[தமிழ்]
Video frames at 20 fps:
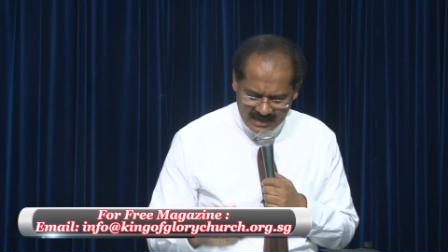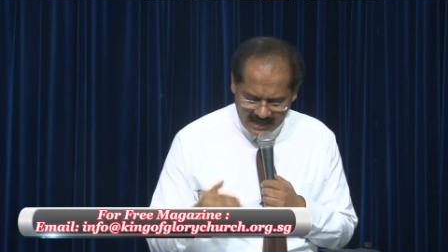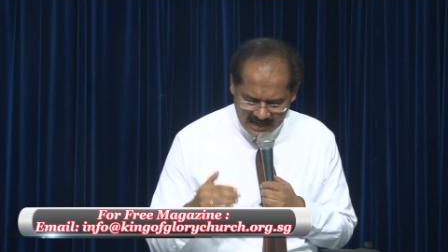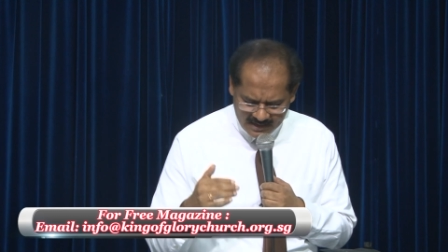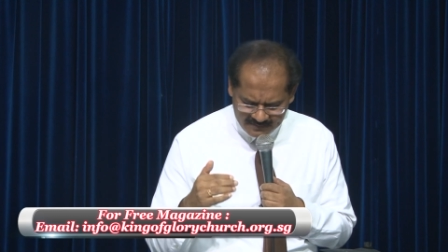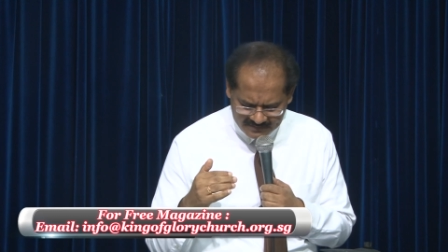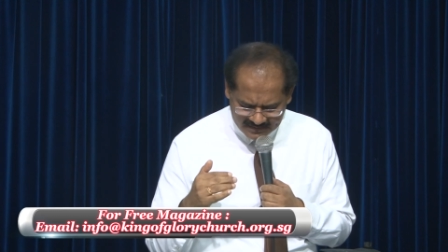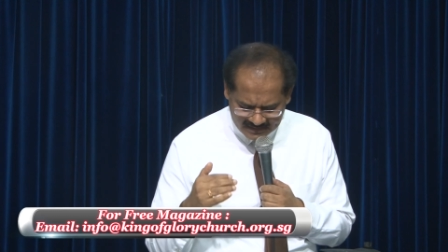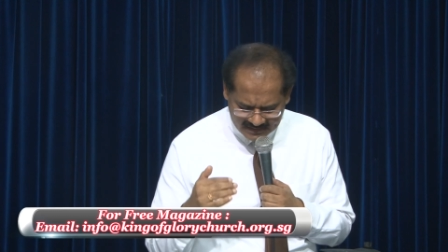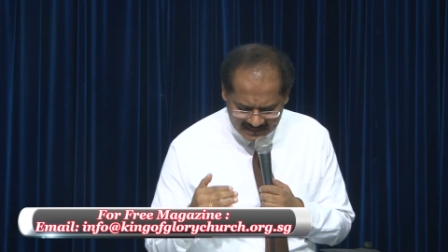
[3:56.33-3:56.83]

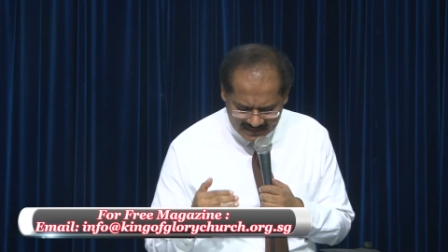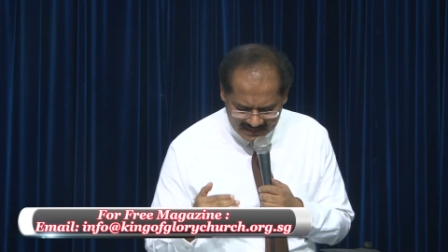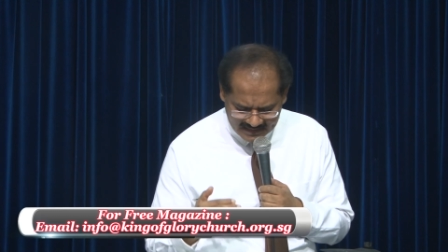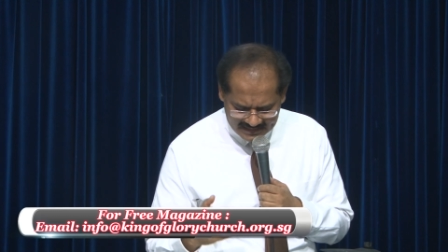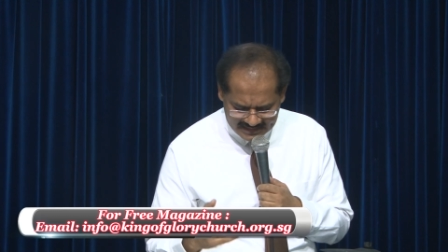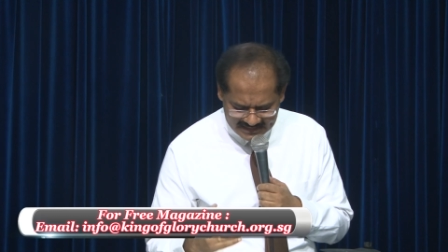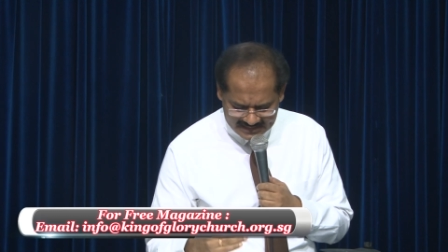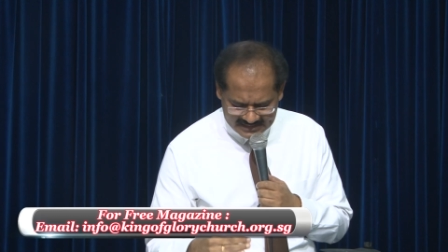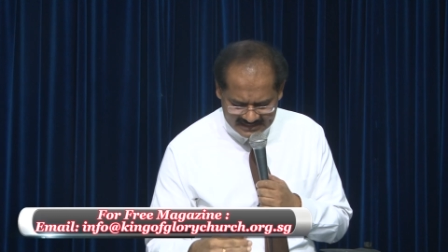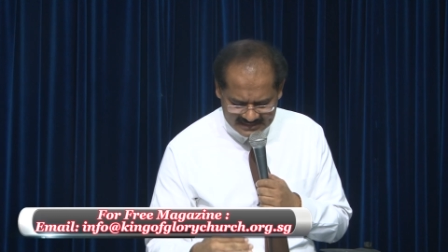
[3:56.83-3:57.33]
அவர்
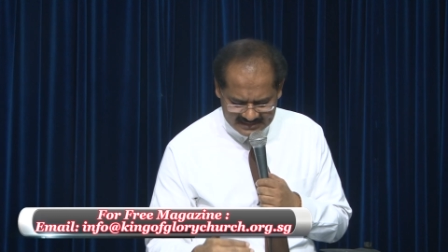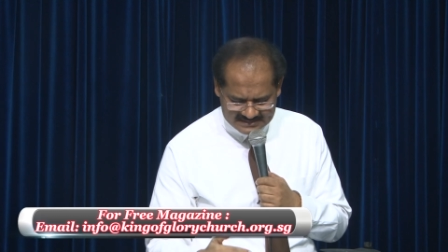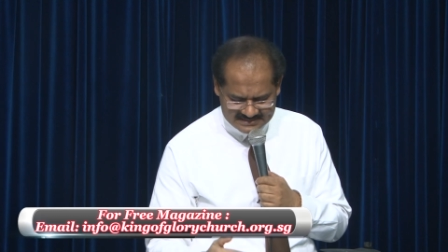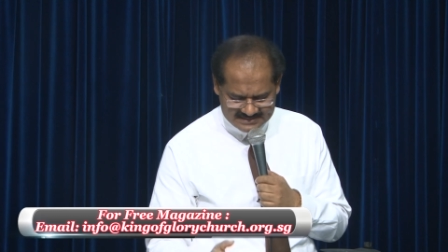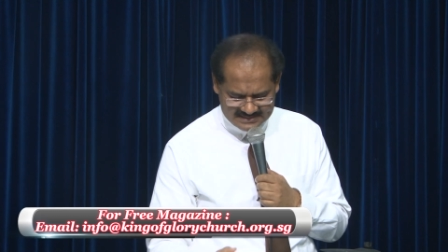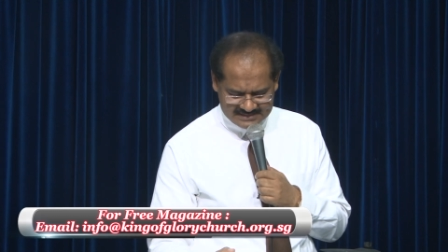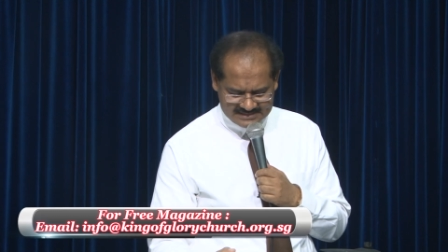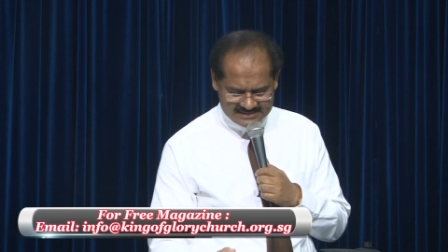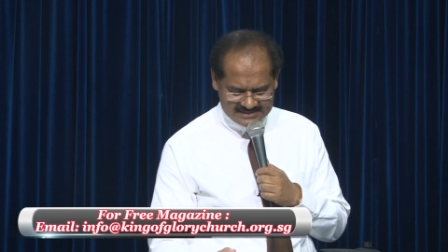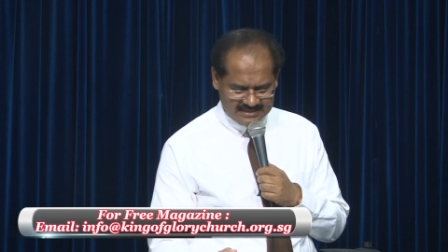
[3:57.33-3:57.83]
காரியங்களை
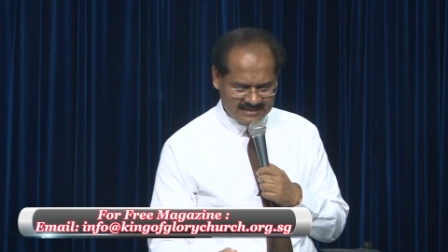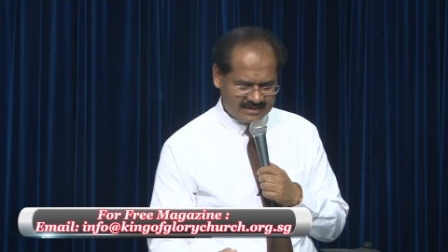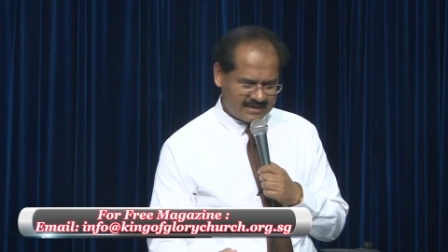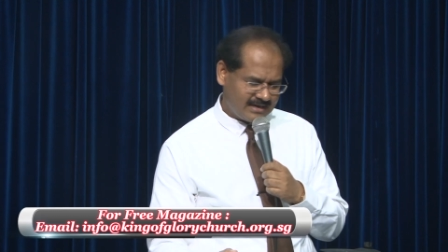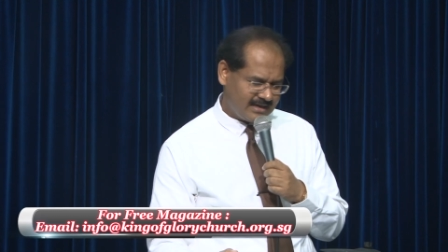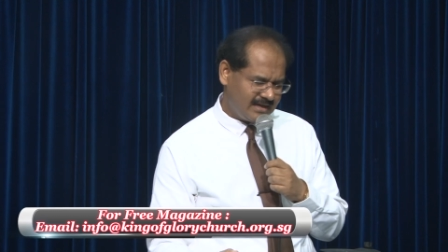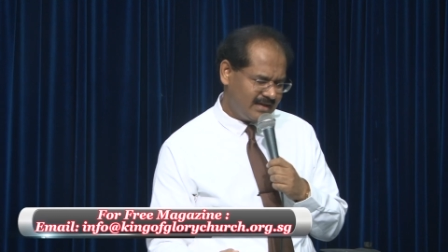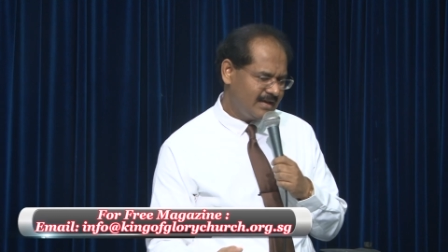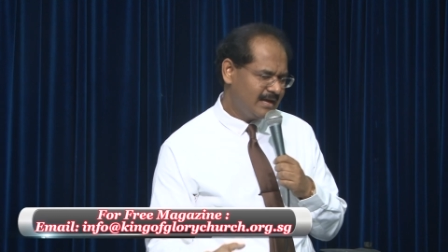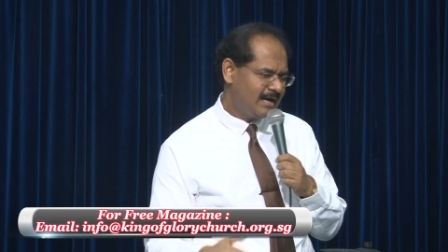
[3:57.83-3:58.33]

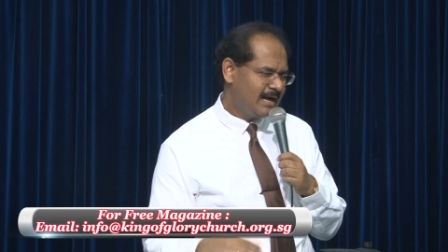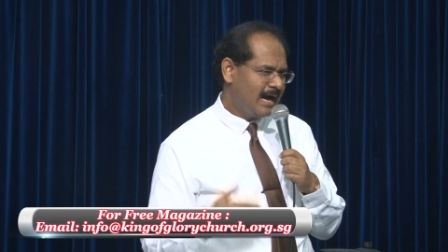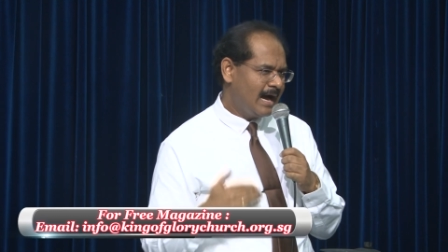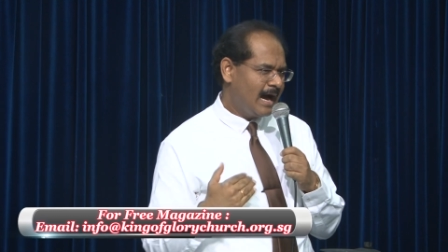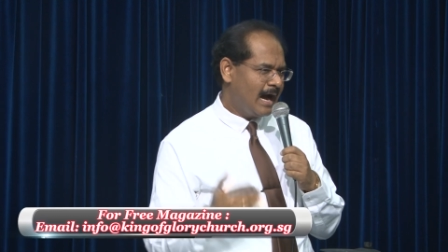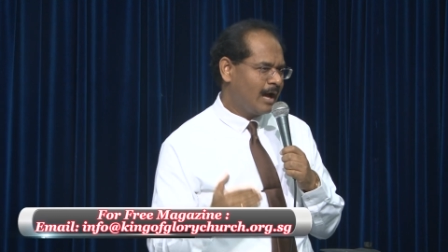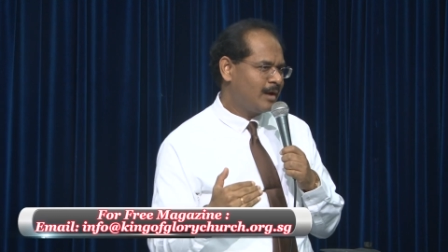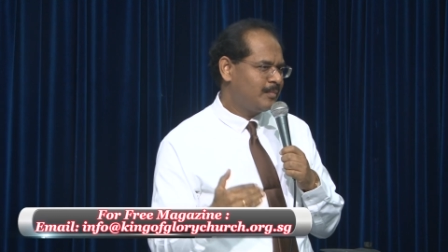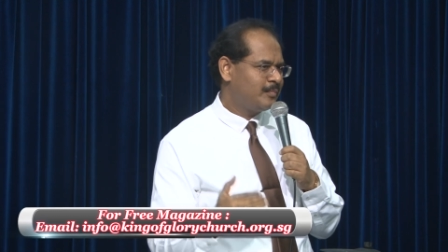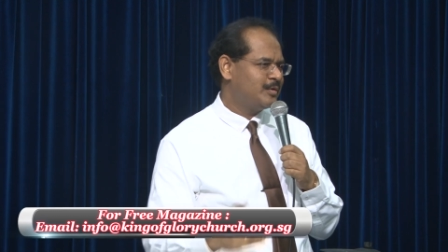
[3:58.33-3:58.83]
செஞ்சார்னா
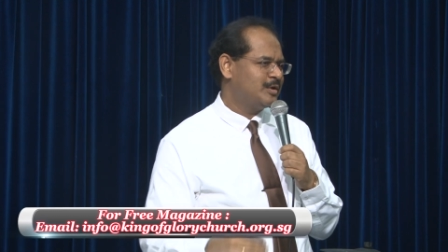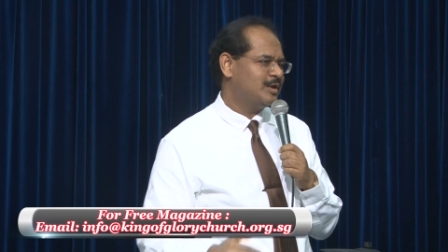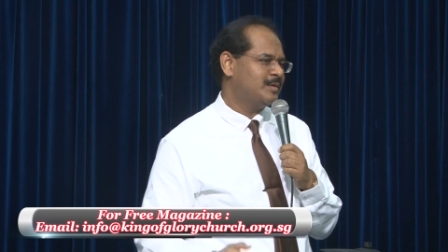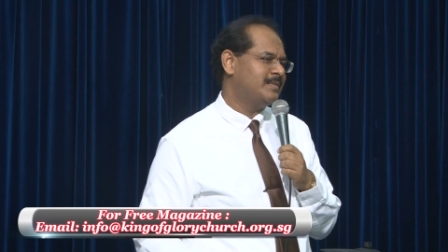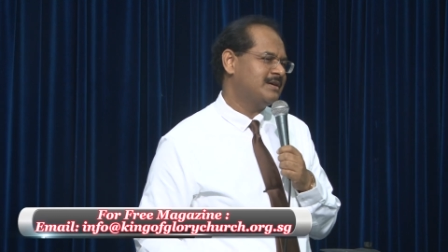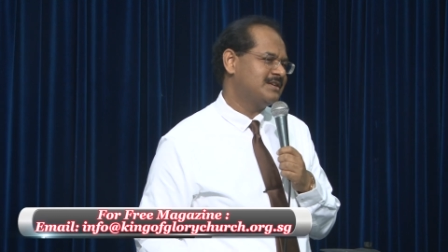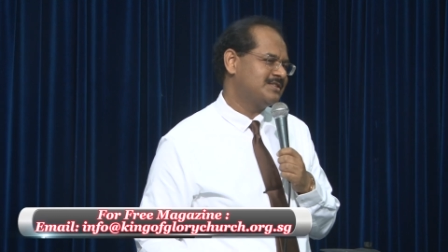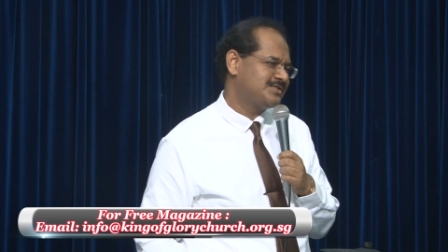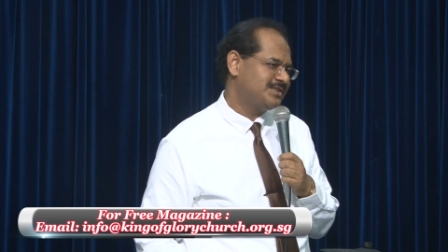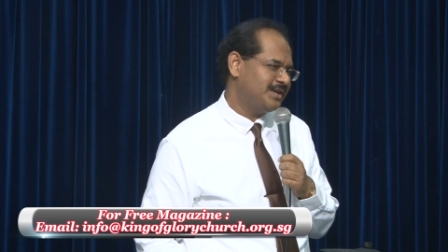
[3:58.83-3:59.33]

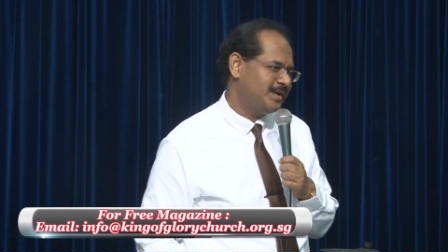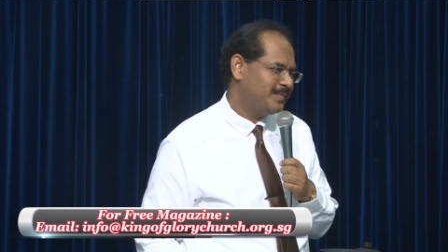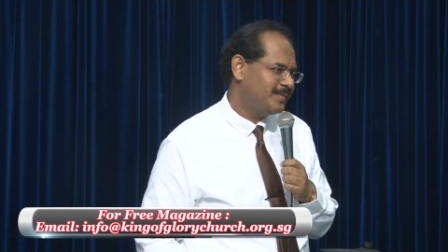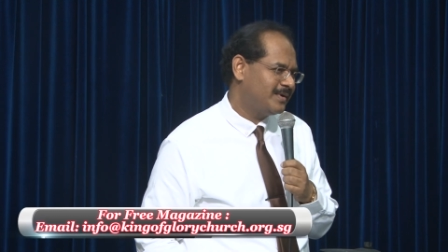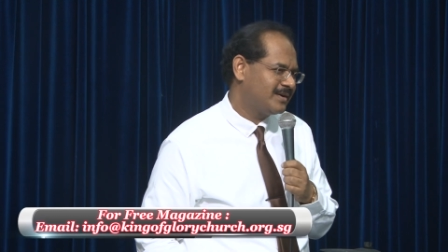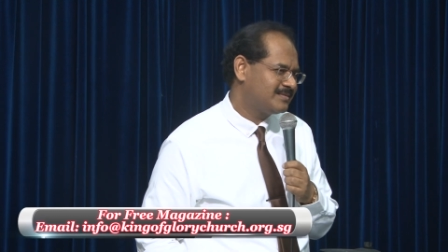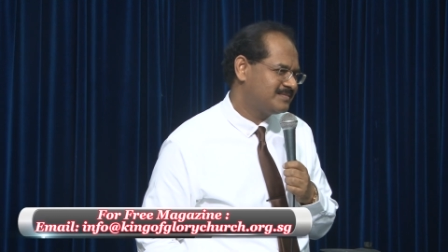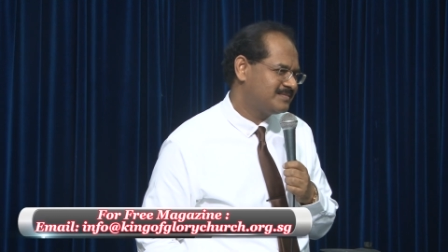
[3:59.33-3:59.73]
அற்புதமாக செய்வார்